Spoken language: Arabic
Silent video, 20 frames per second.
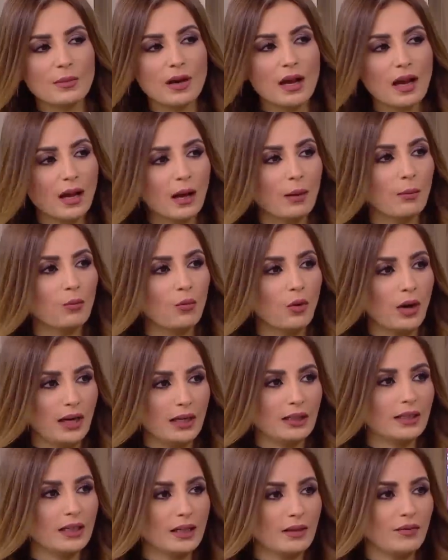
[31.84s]
كيما نخموا
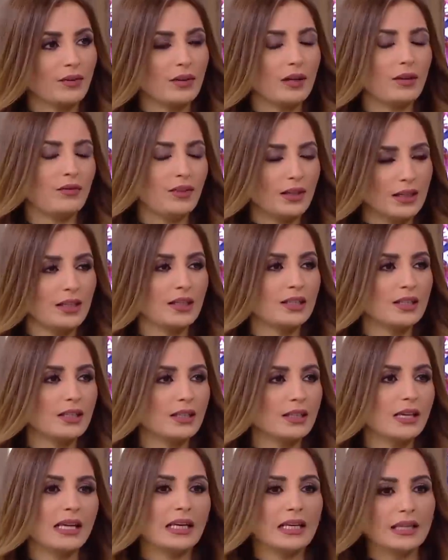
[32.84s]
احنا
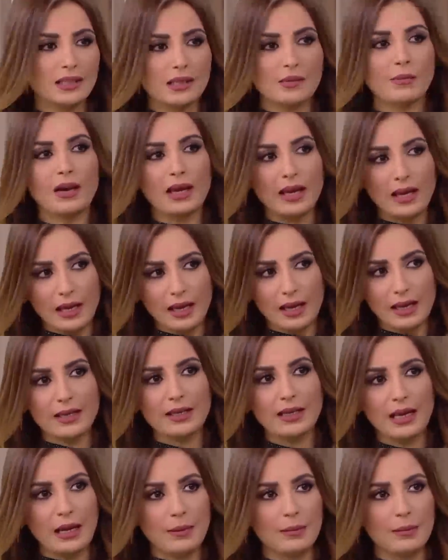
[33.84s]
كفنانين كيما اي